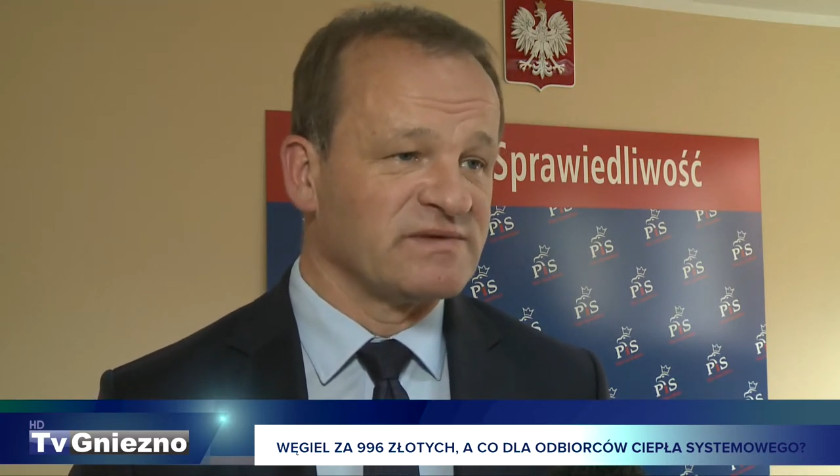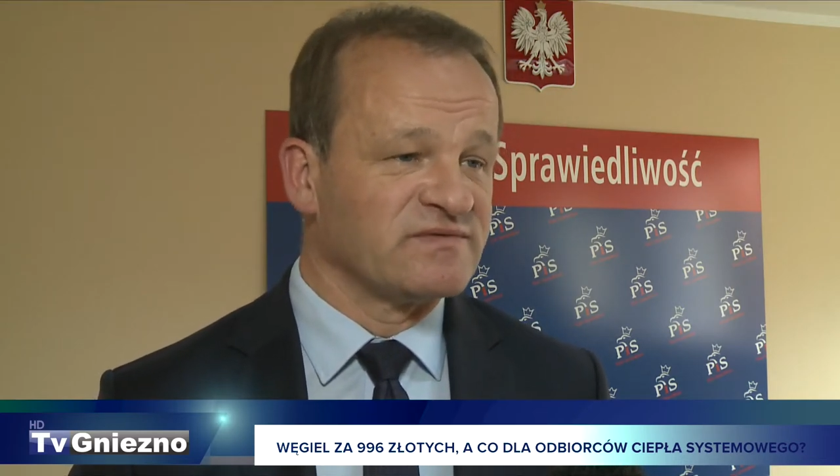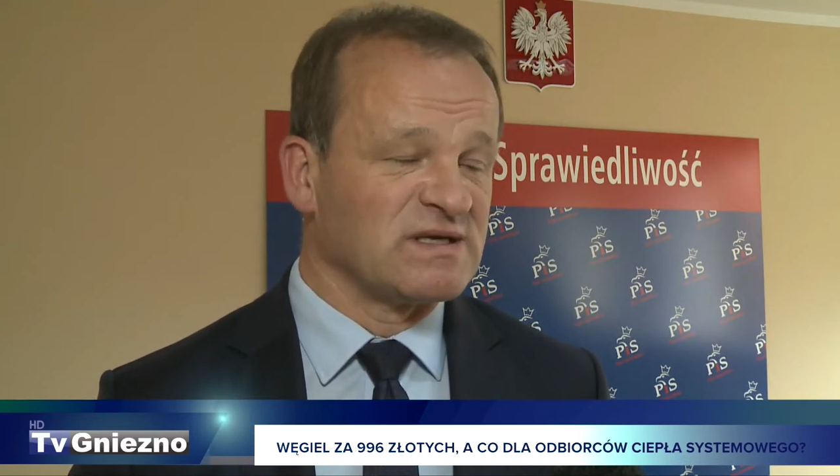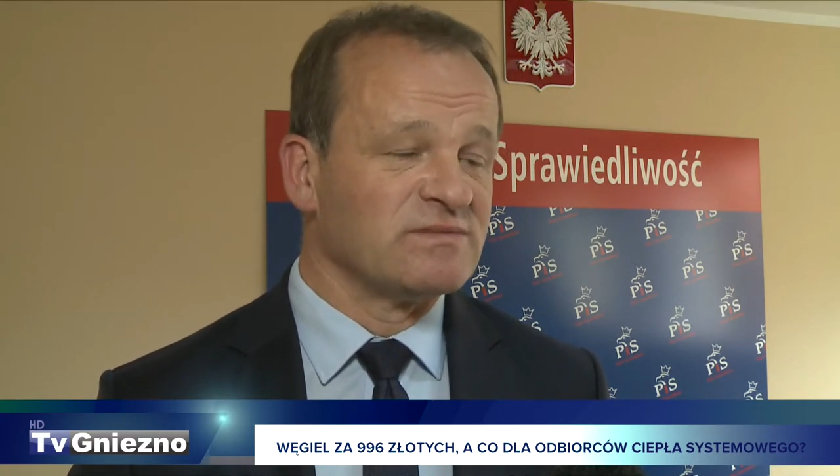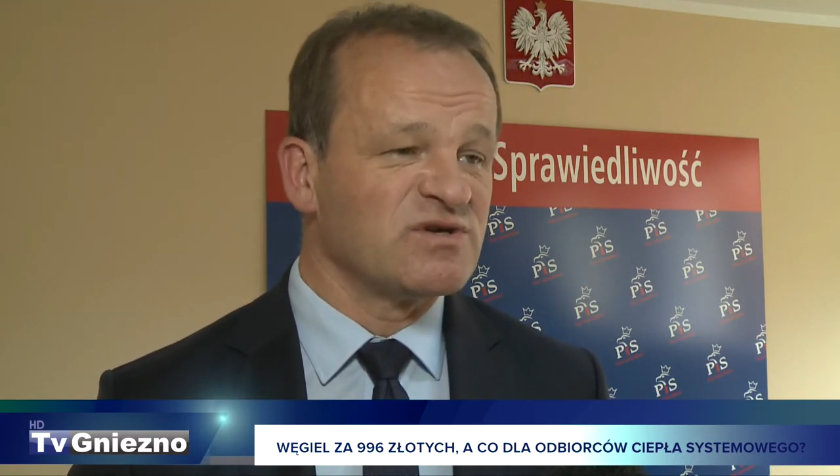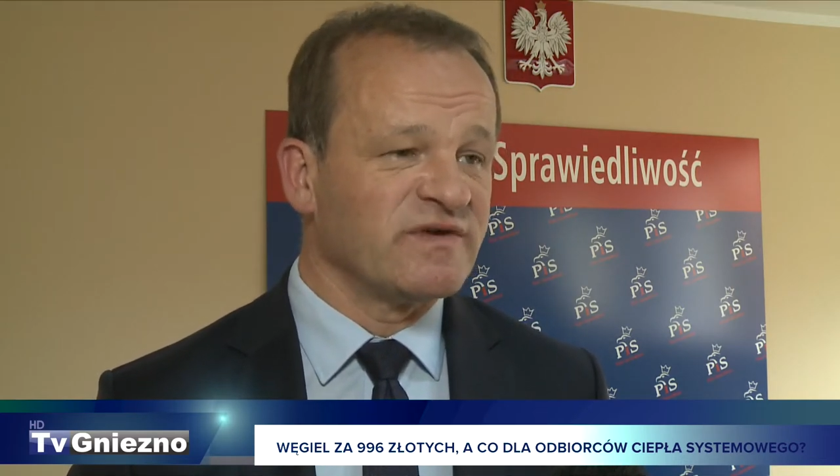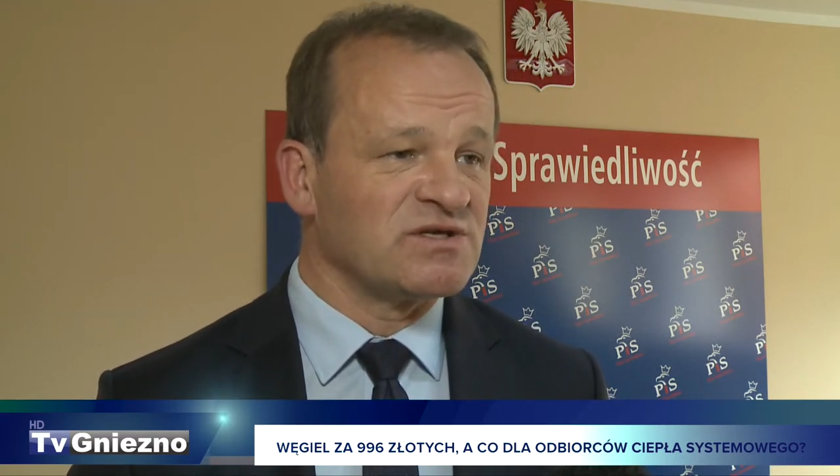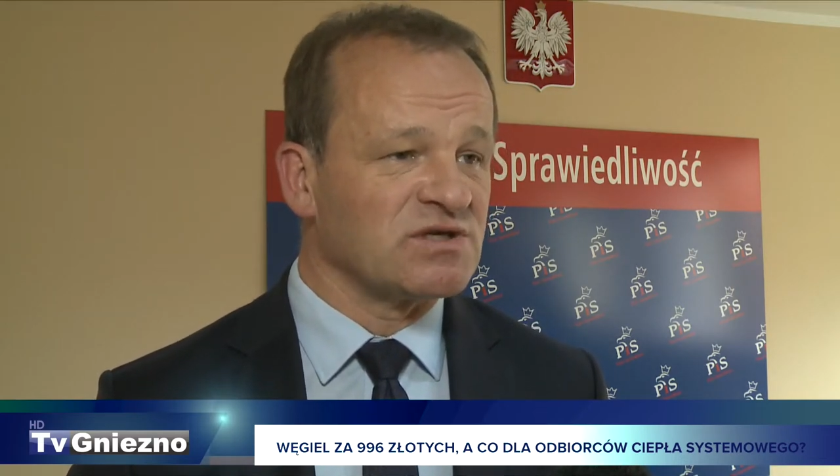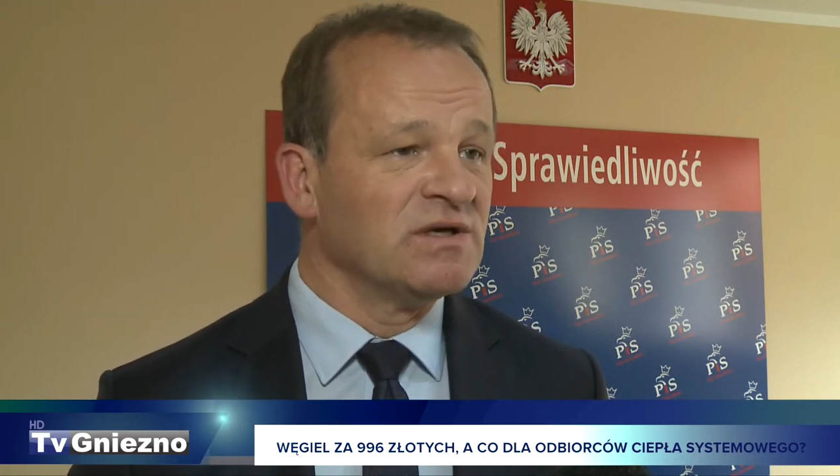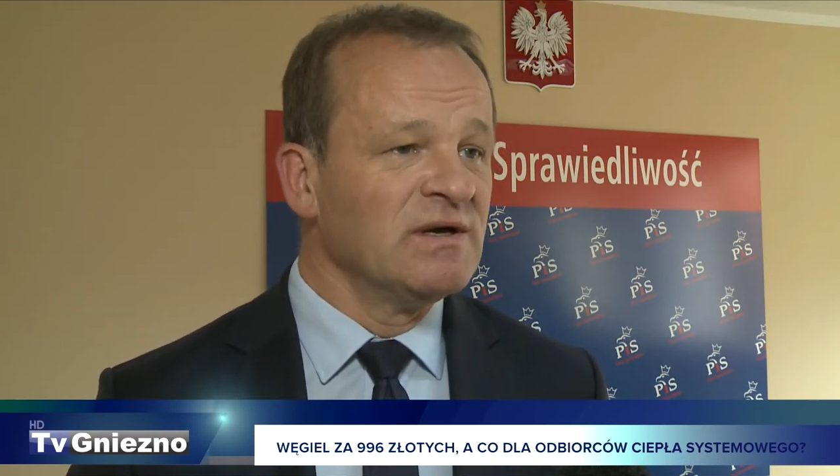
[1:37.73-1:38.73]
w całym
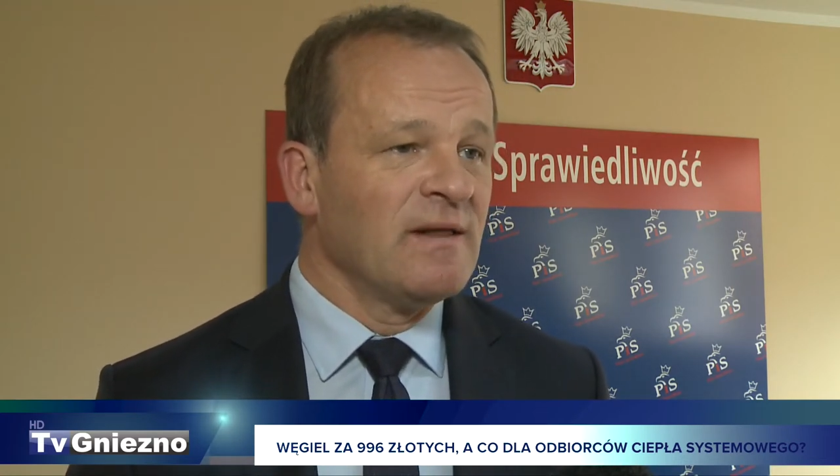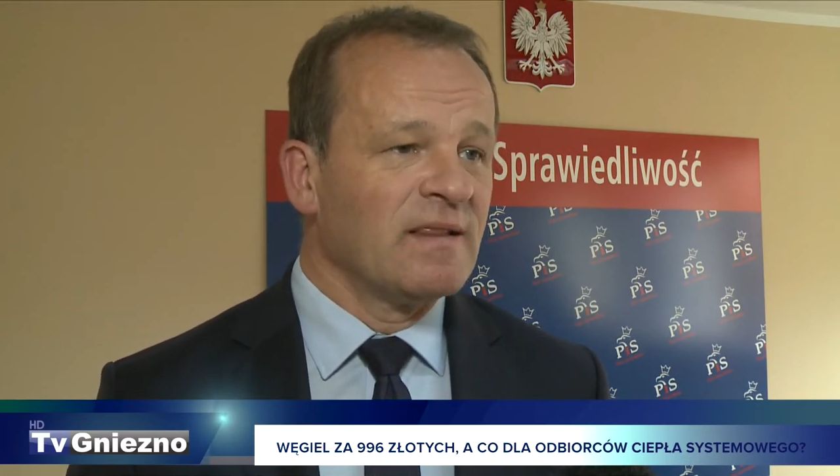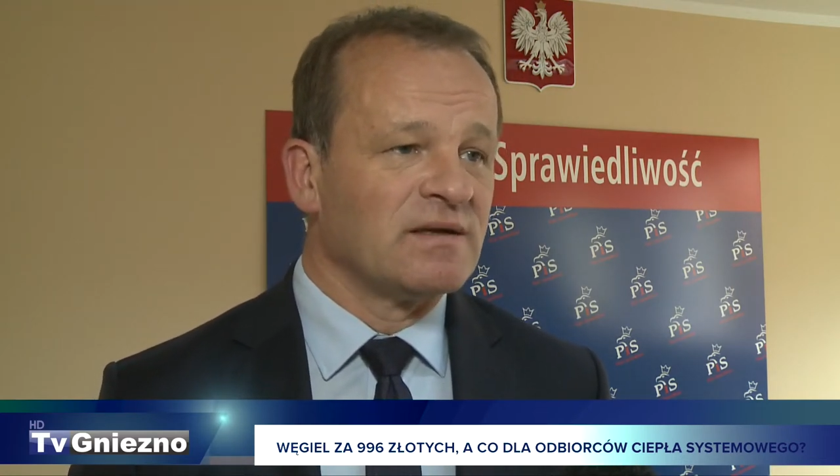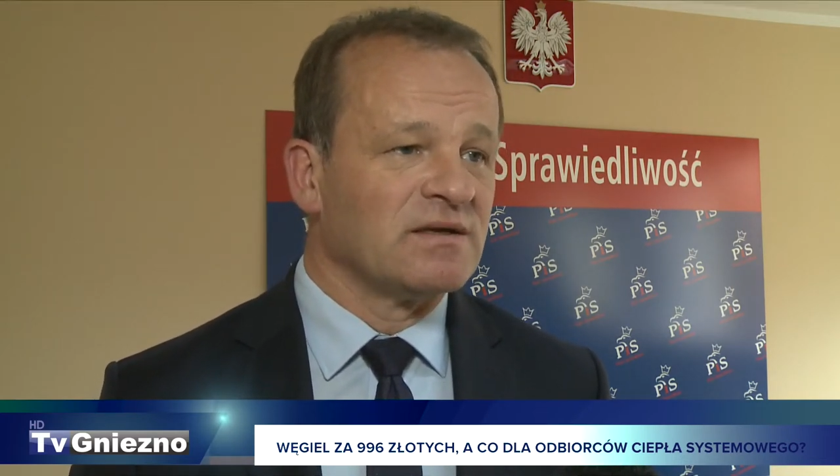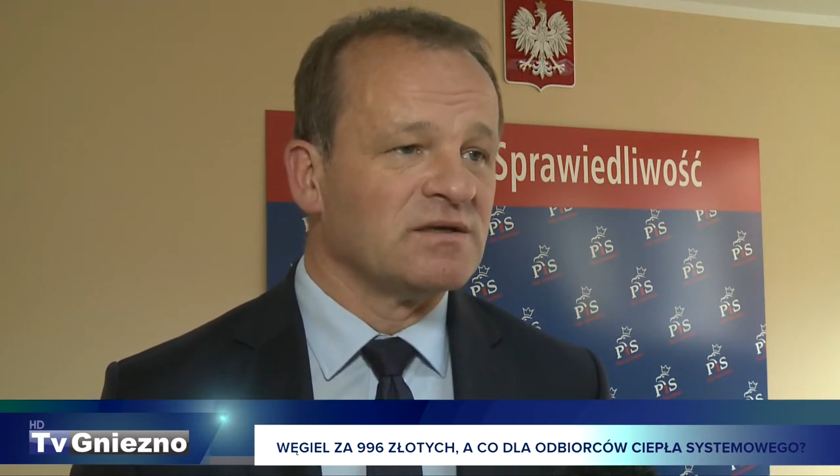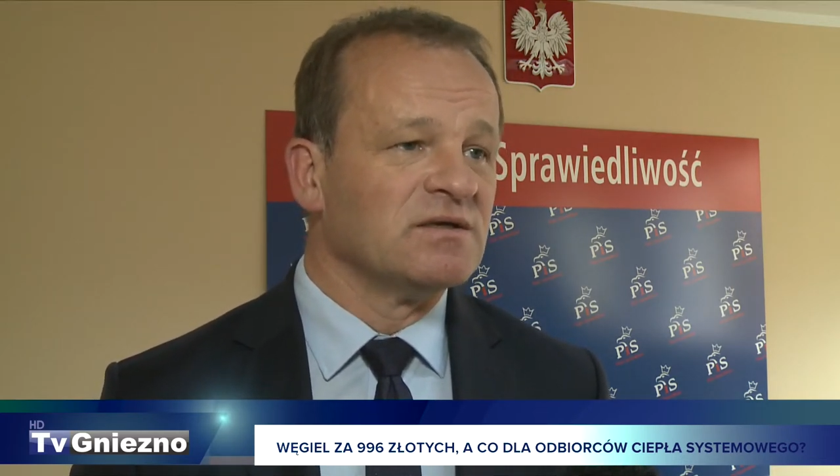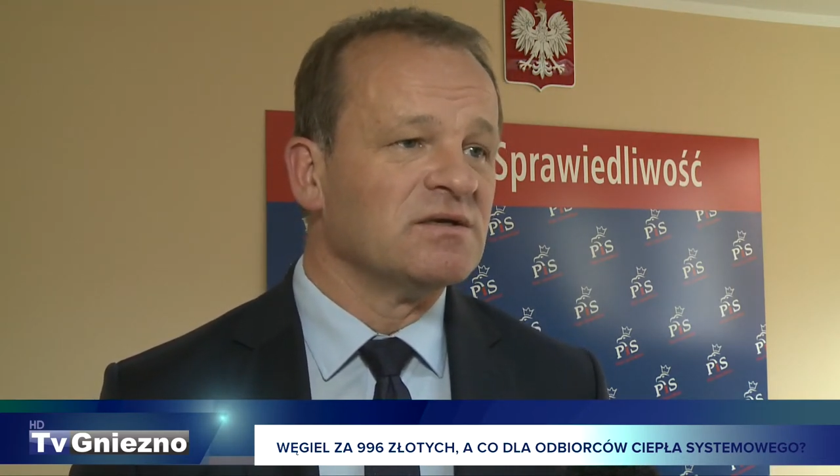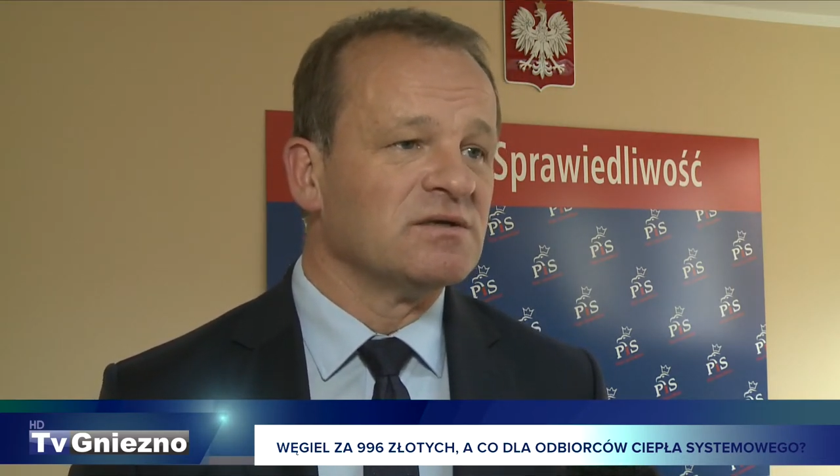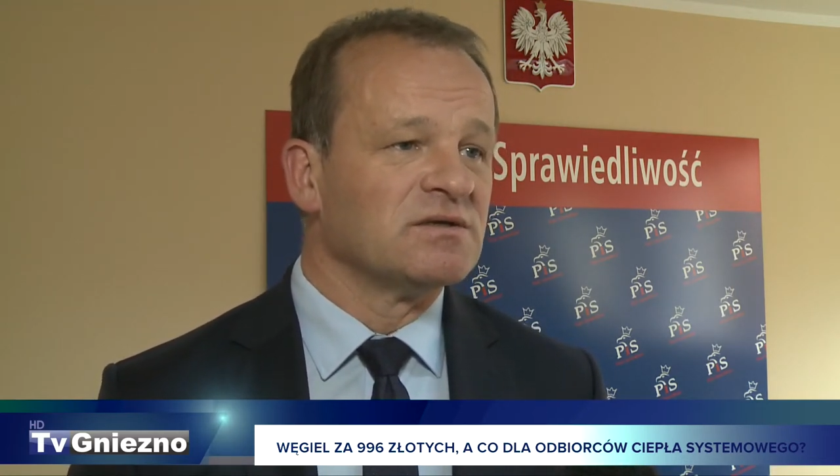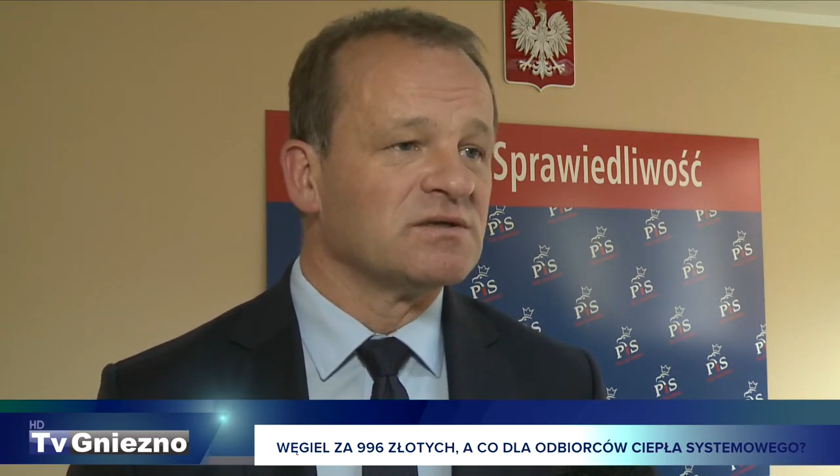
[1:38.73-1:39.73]
świecie
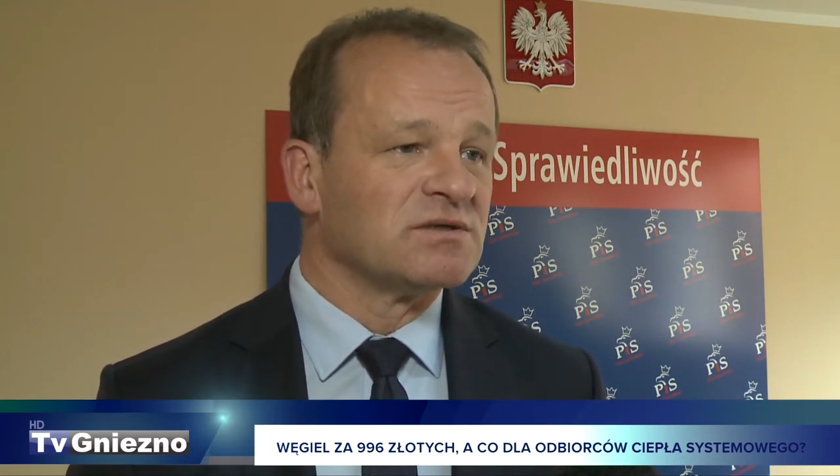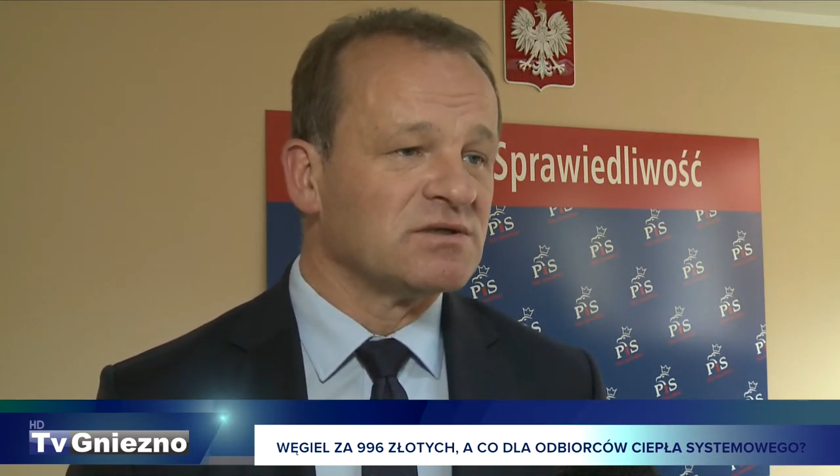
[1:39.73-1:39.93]
i